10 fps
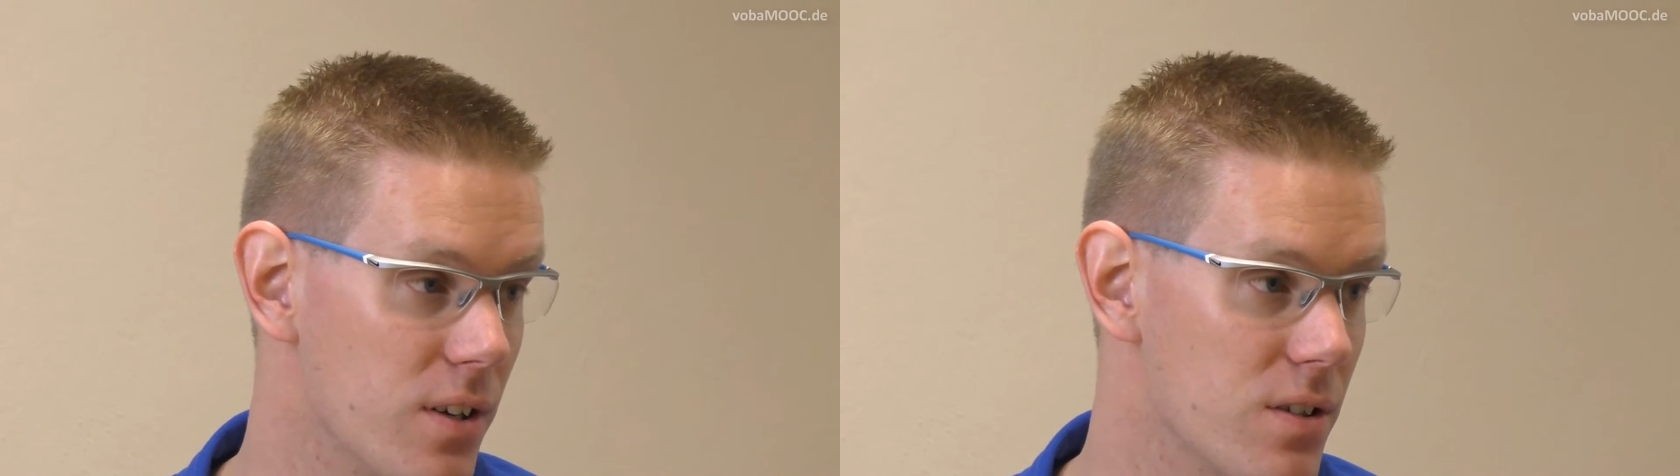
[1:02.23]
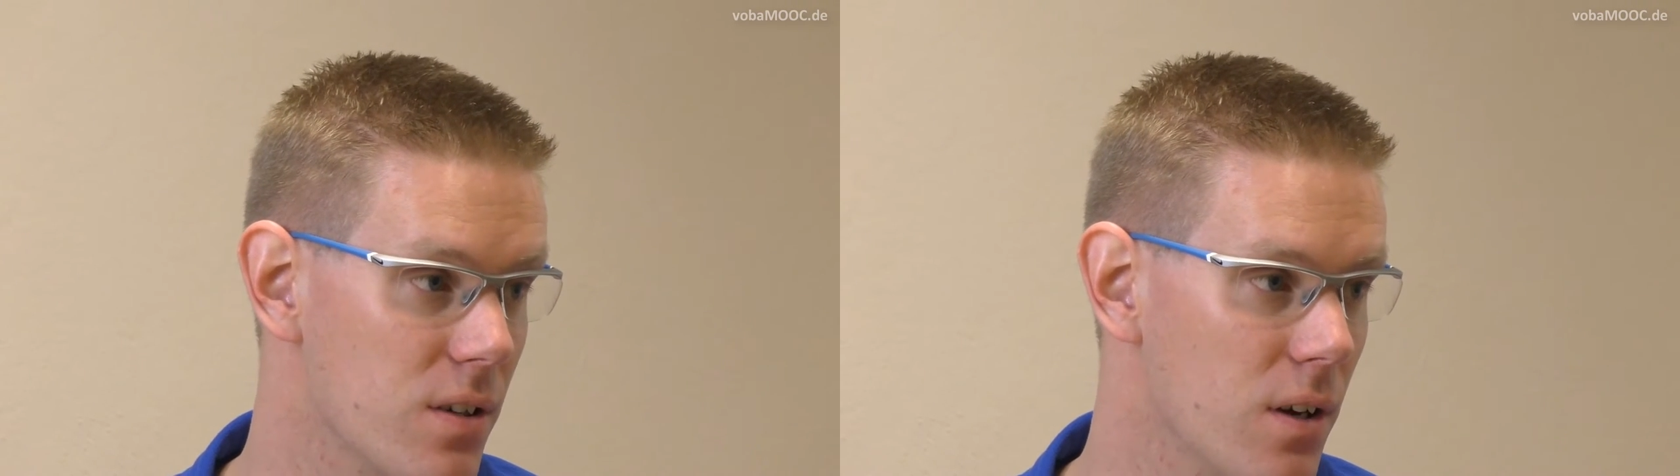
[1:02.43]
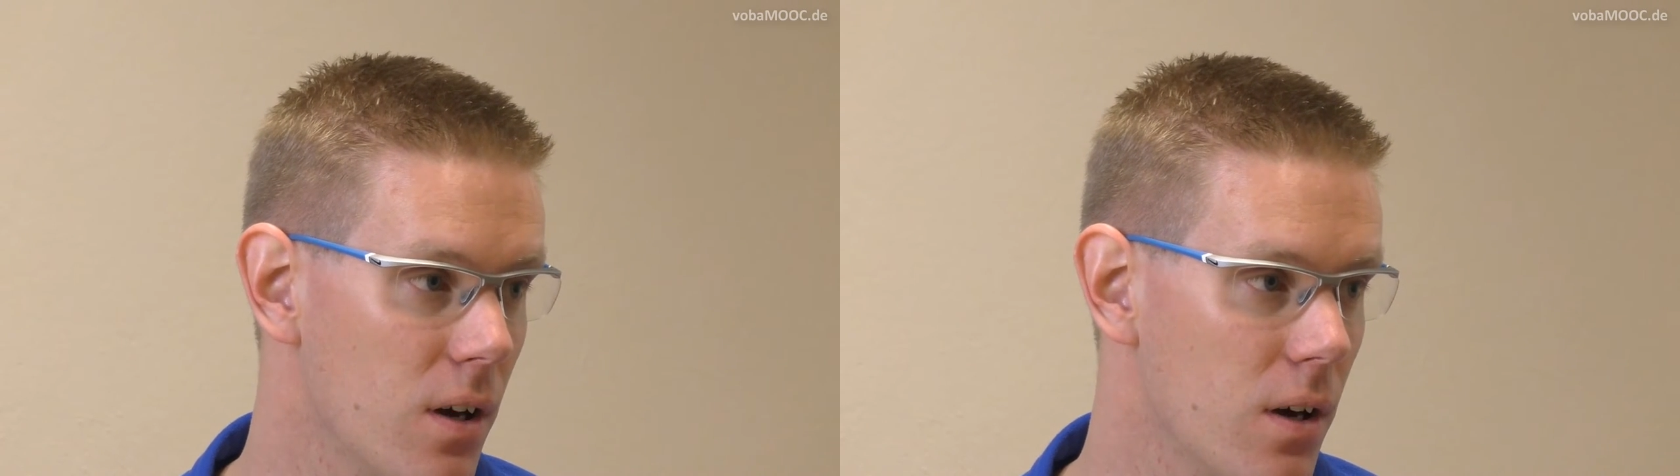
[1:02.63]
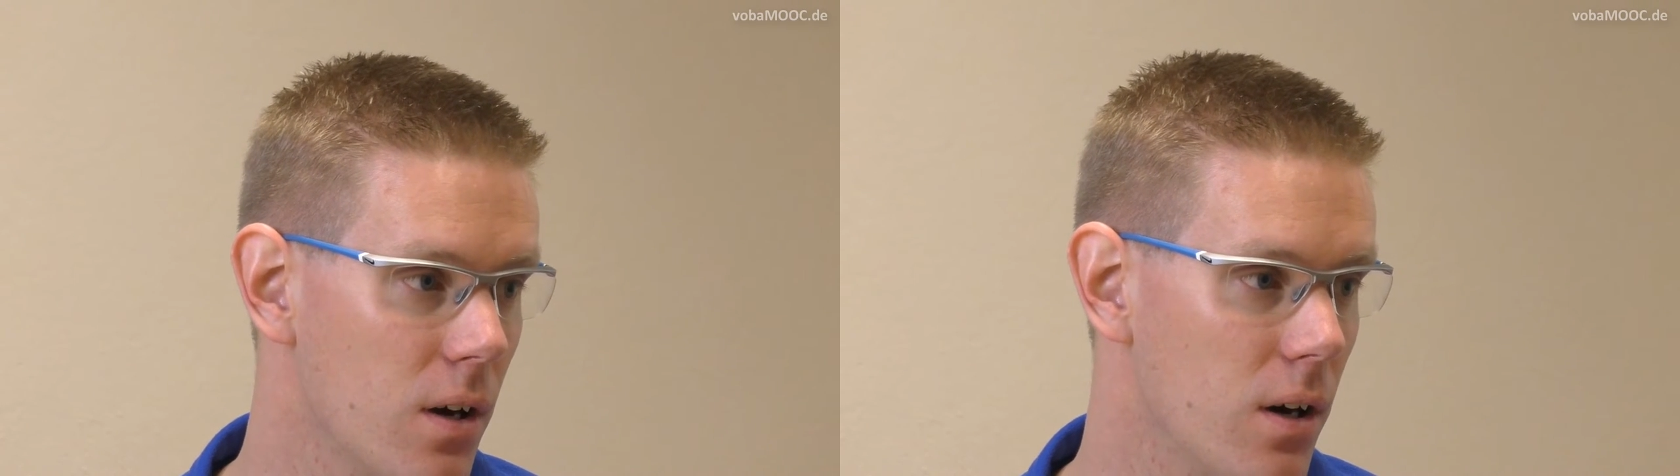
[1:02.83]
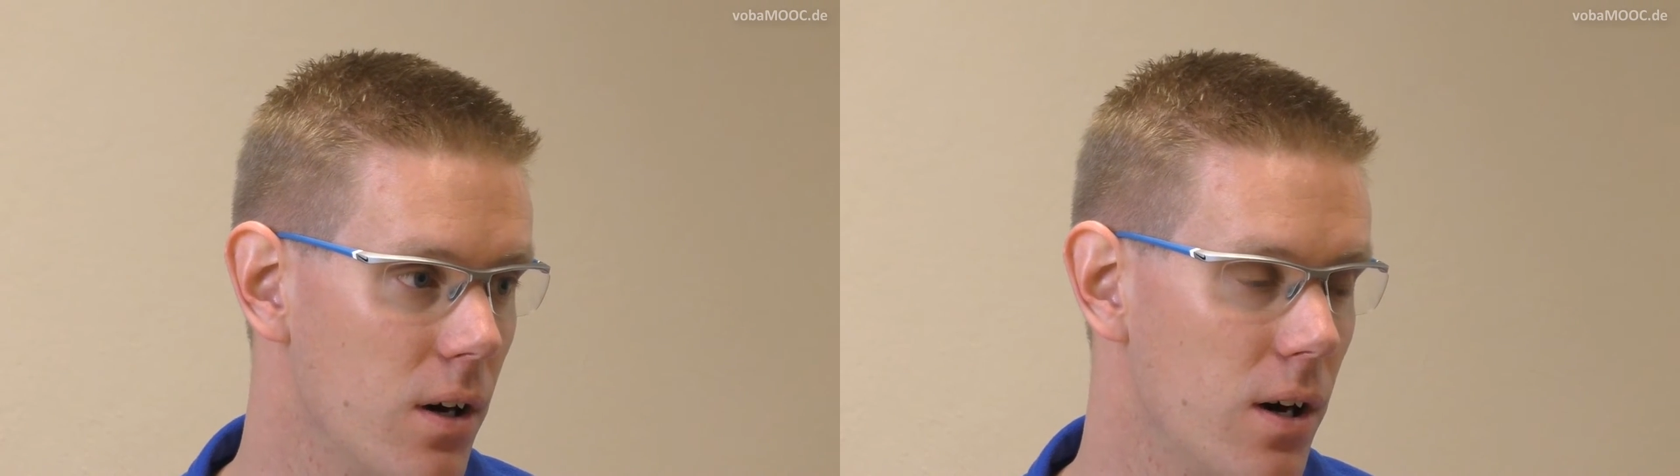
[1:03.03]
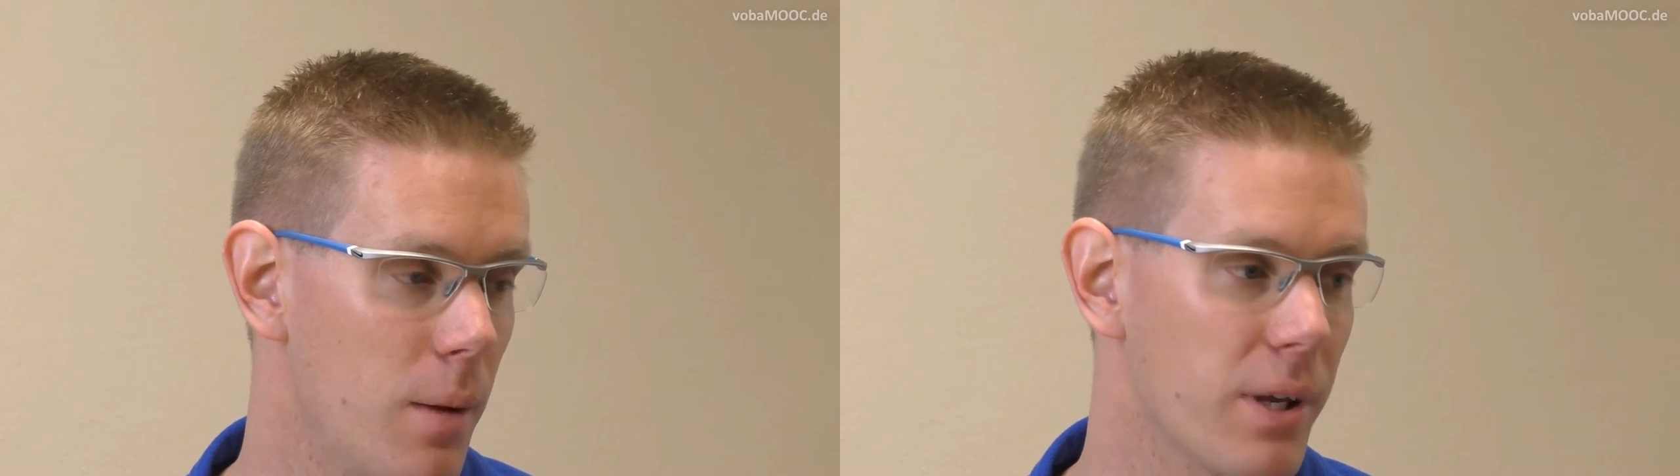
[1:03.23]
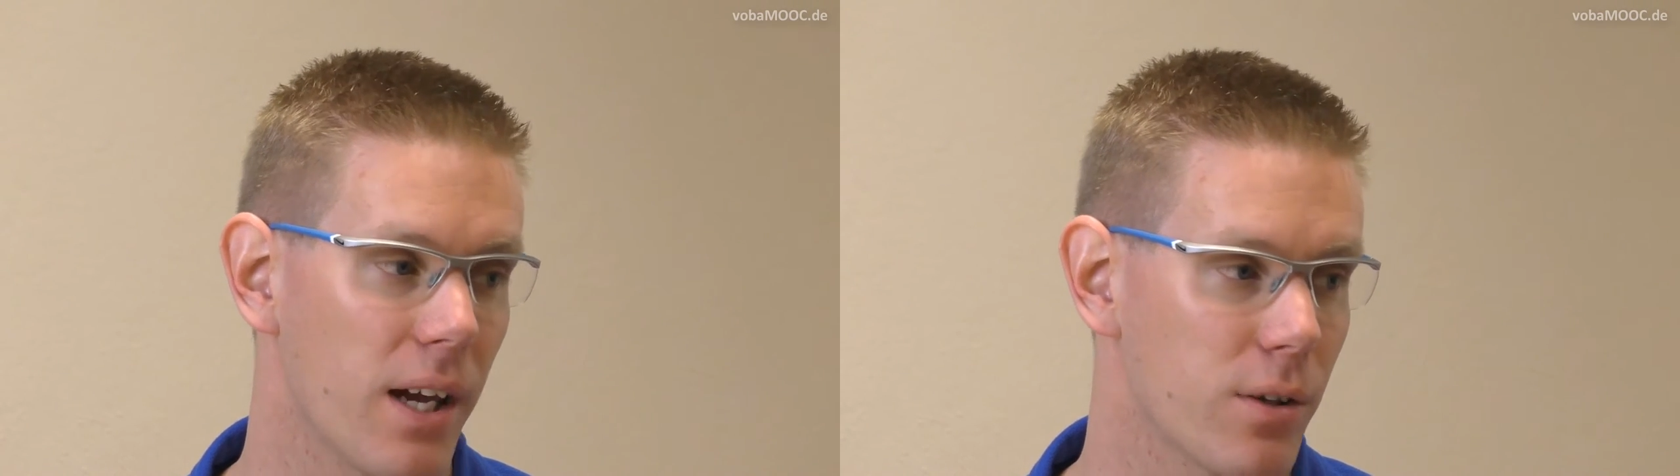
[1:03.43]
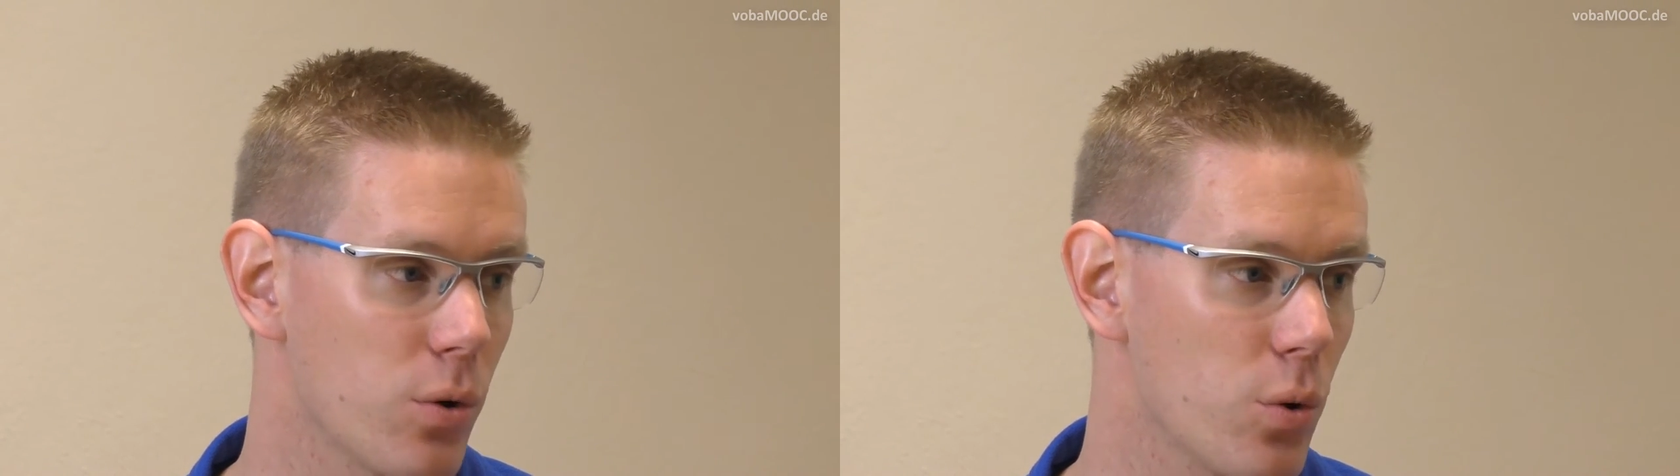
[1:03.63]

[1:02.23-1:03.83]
ist. Äh, habe ich einen